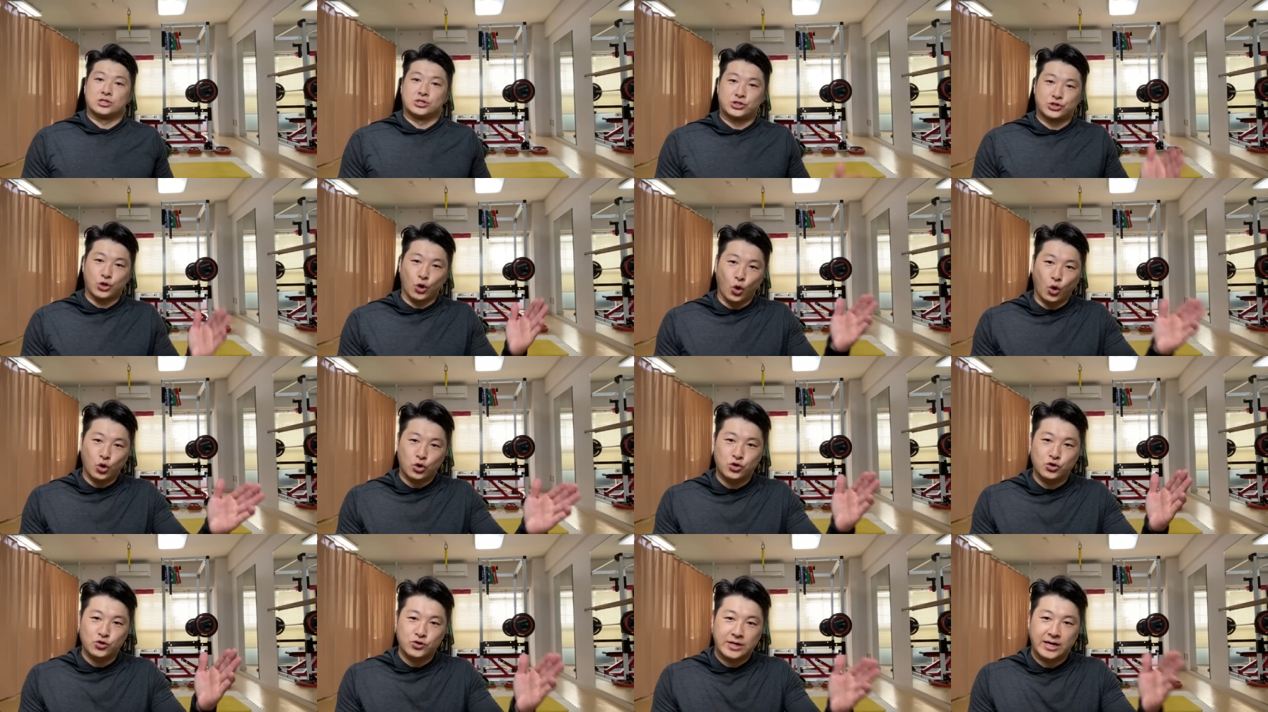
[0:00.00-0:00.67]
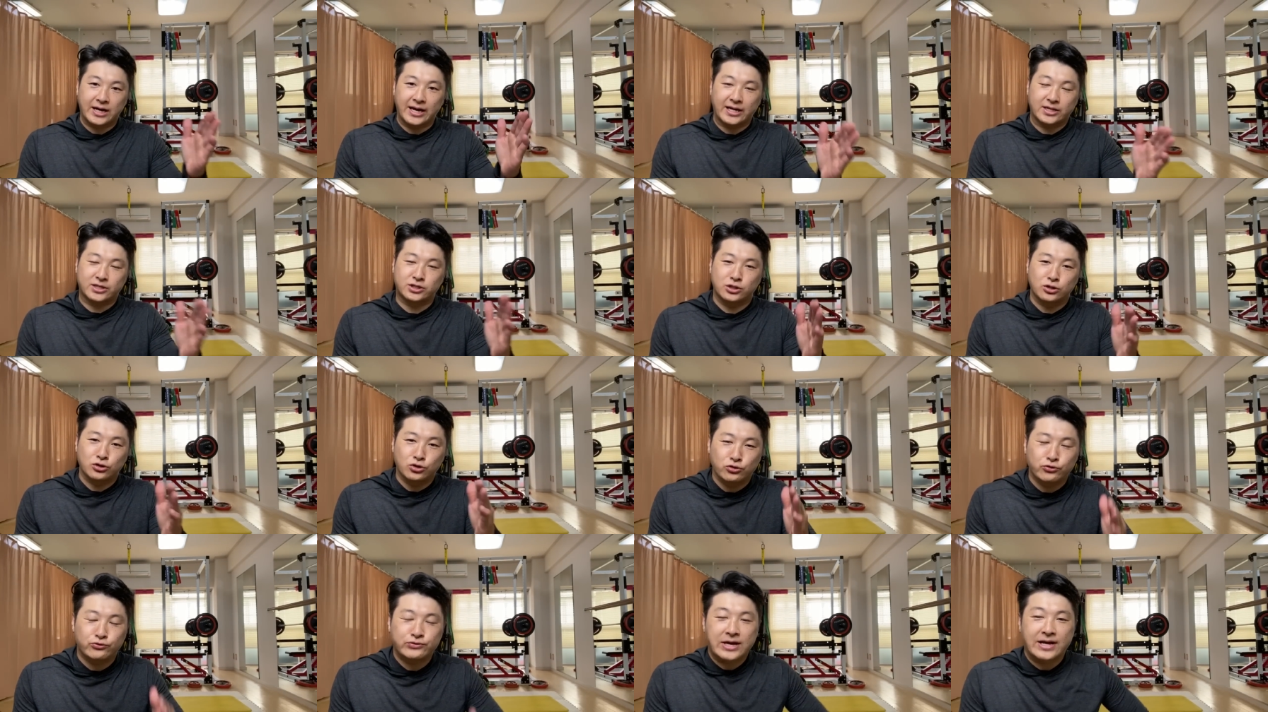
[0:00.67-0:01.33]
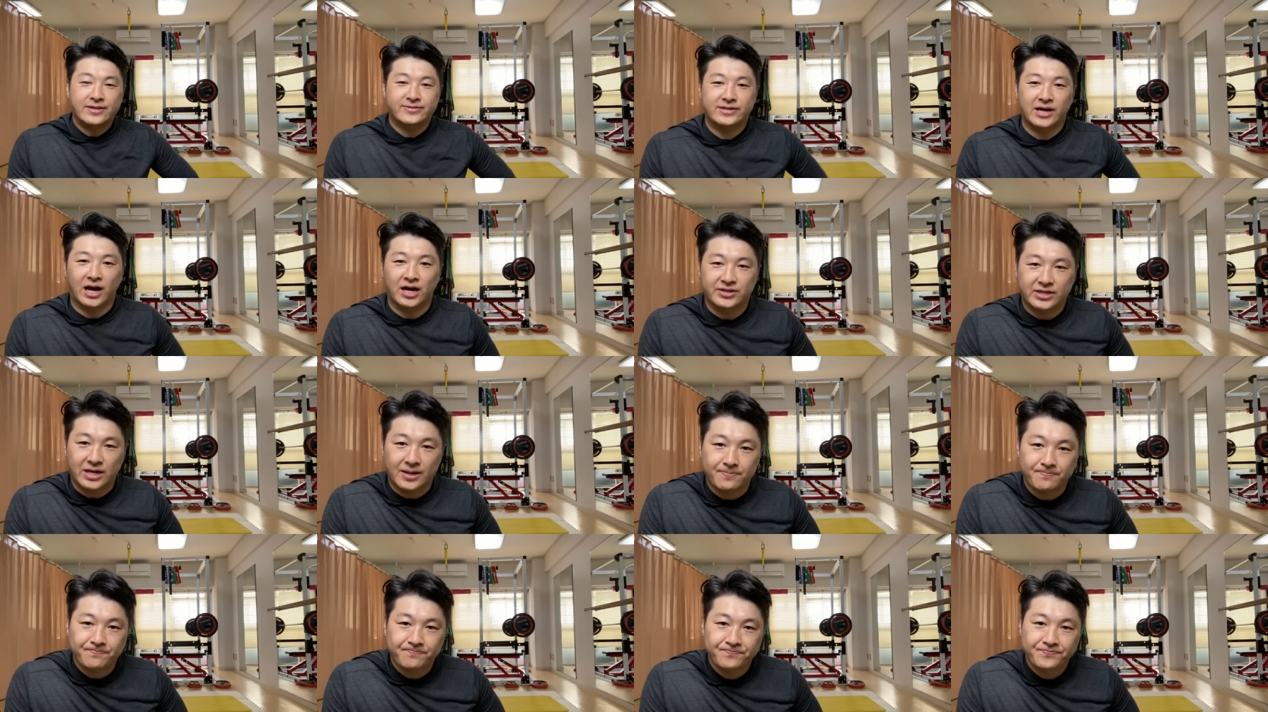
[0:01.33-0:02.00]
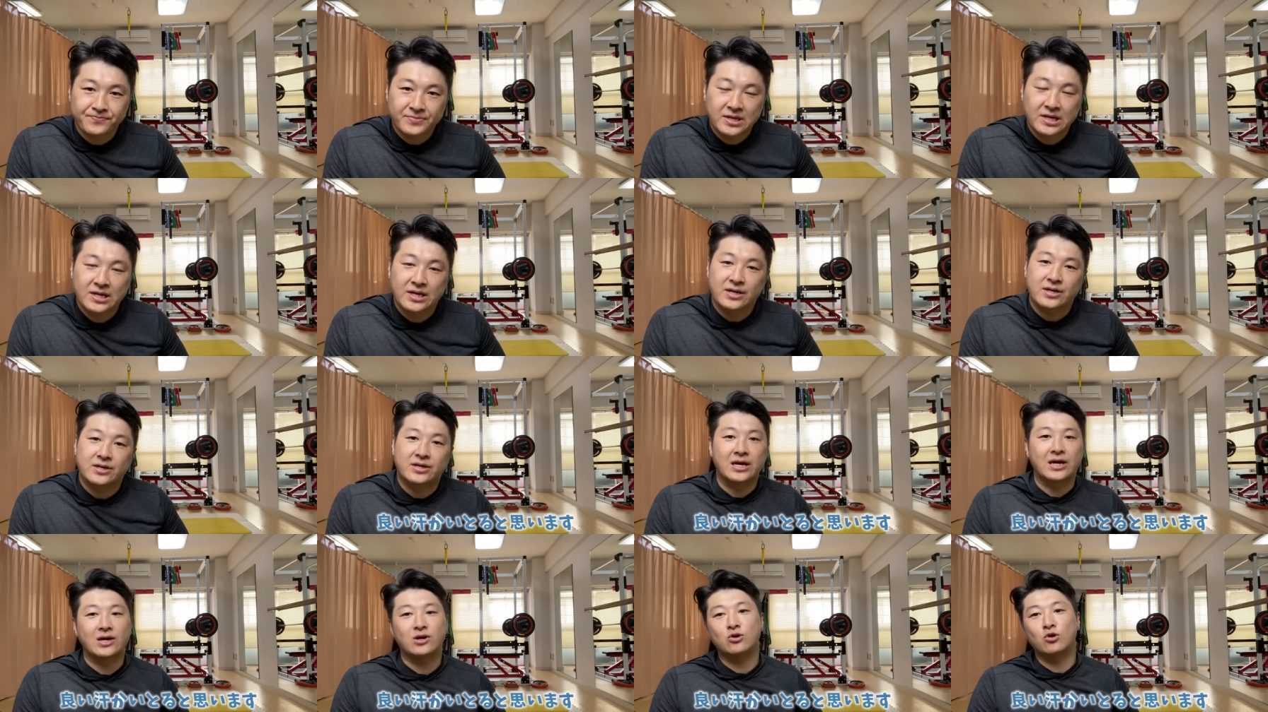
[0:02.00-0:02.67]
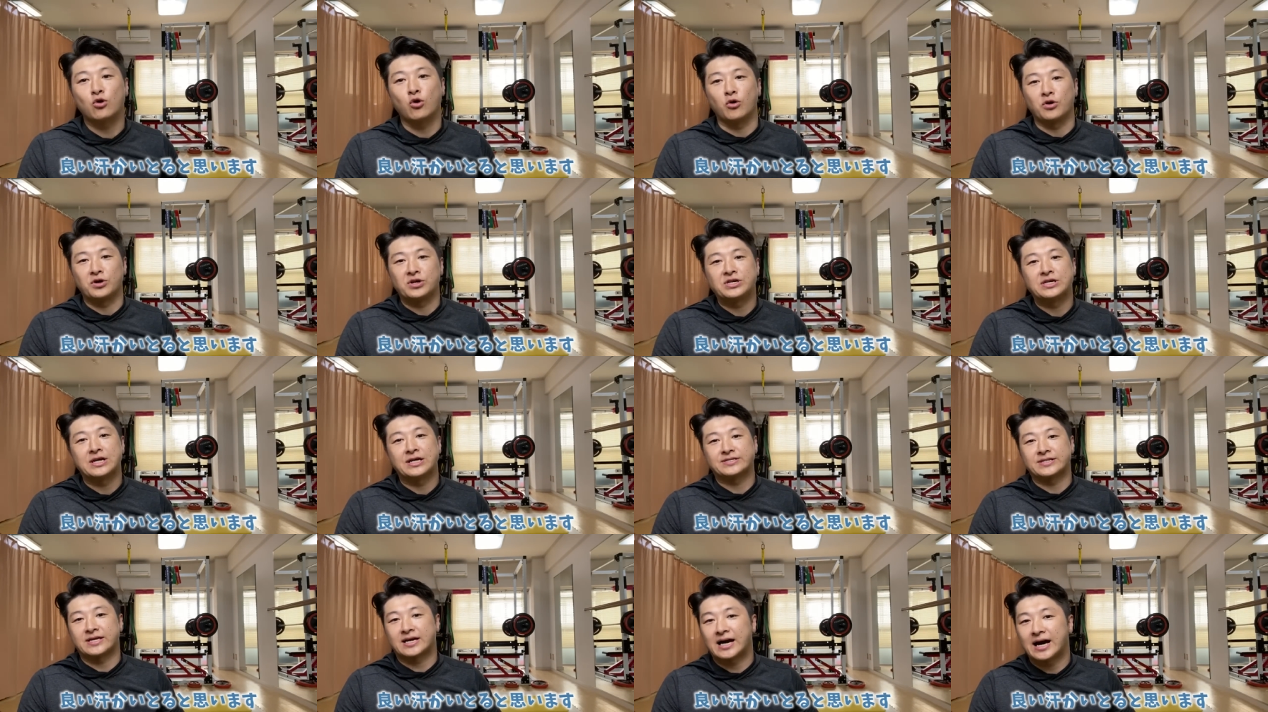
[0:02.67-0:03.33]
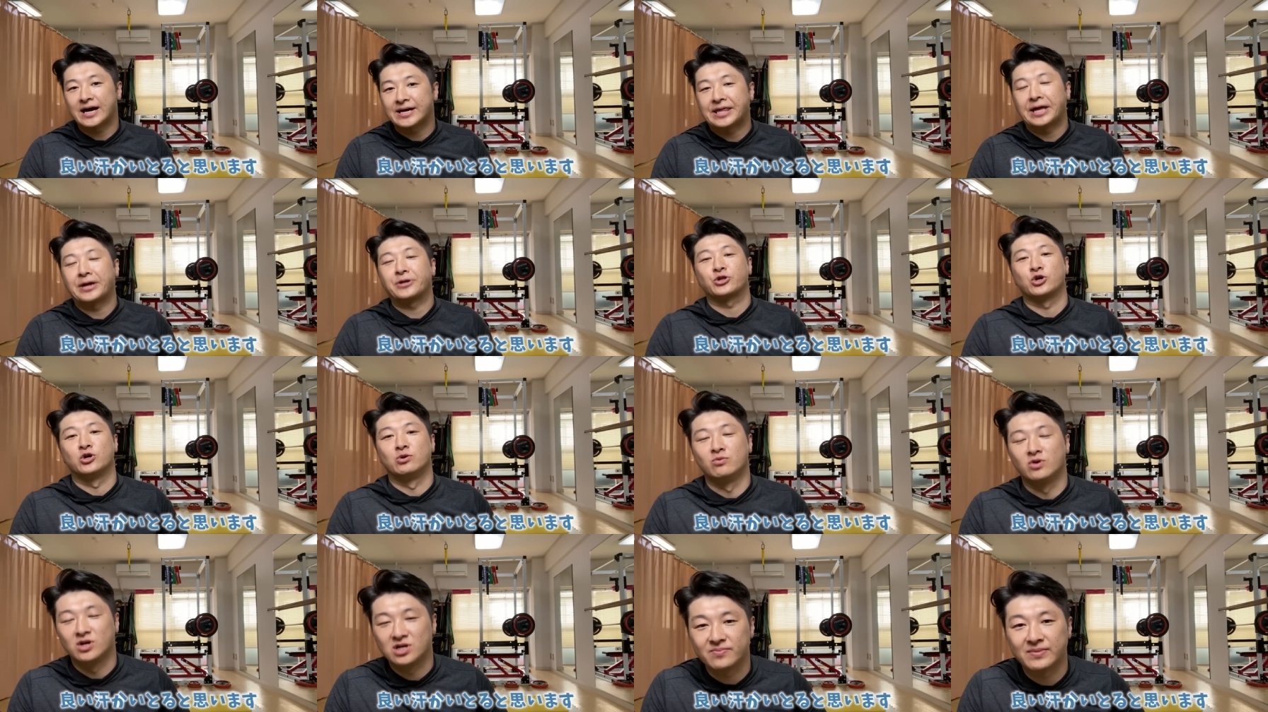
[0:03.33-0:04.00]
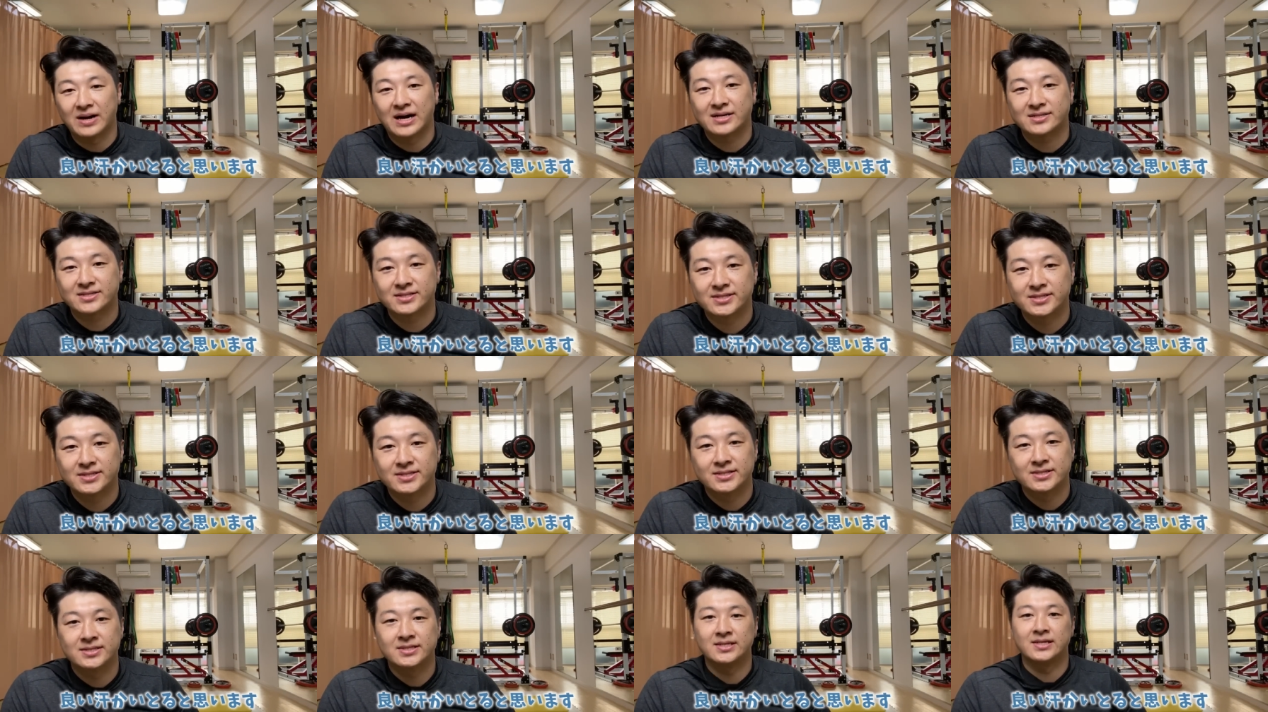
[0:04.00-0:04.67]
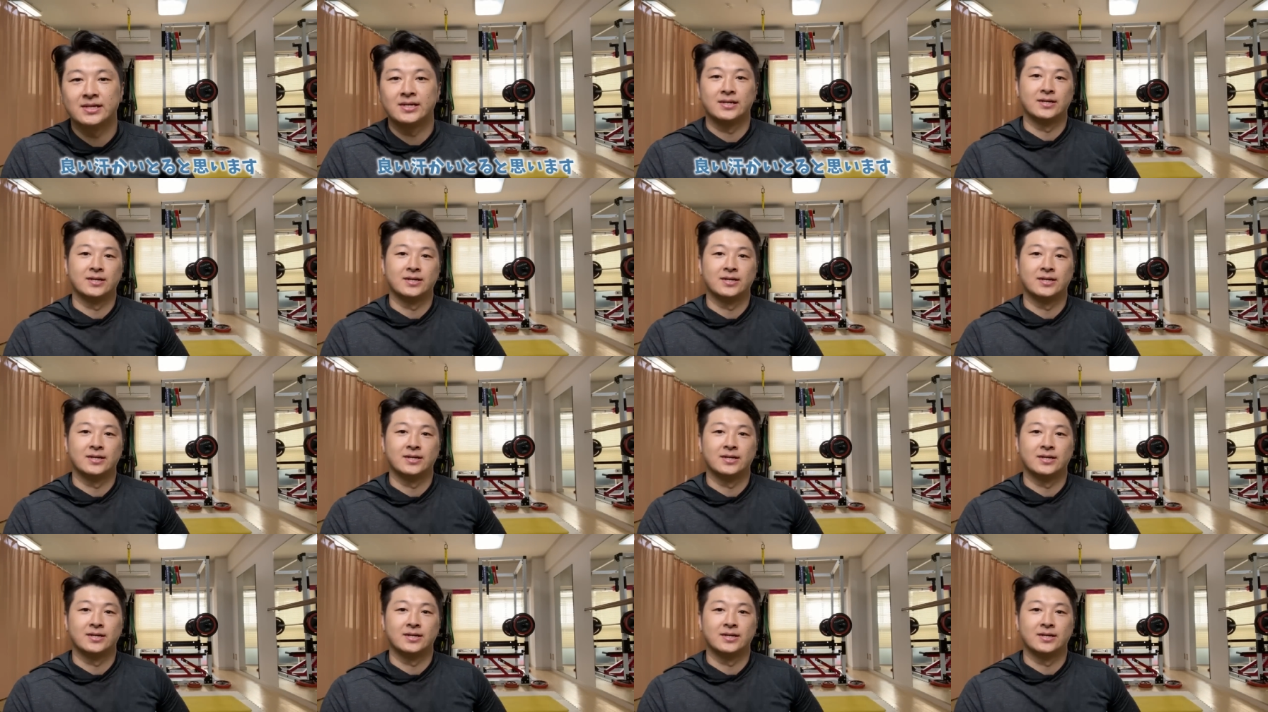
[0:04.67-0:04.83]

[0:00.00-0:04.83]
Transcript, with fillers: 上級からずっとやった方結構いい汗かいてると思います